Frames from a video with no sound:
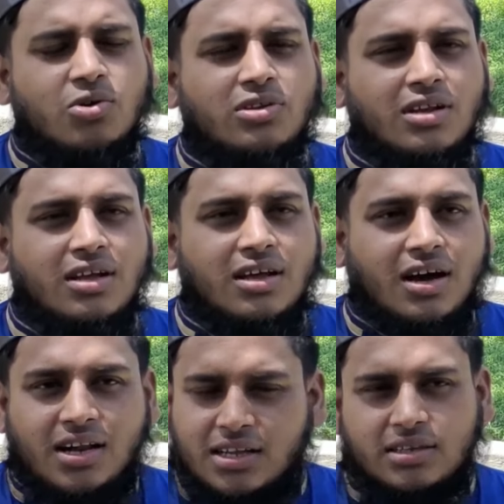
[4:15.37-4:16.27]
আল্লাহ
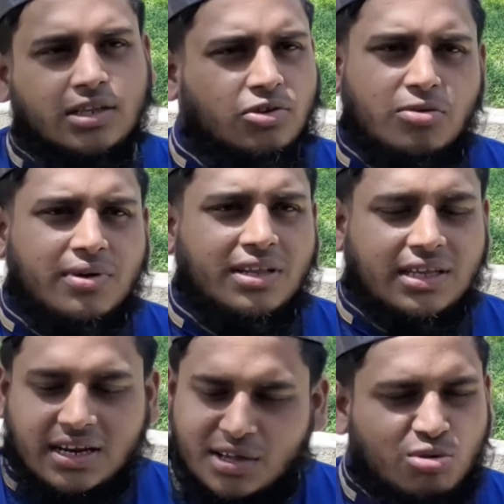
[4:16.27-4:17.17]
তালার দরবারে
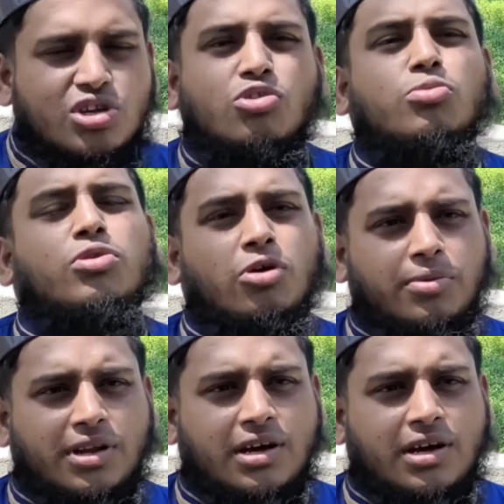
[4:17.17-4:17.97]
তার এই রোজা কবুল হবে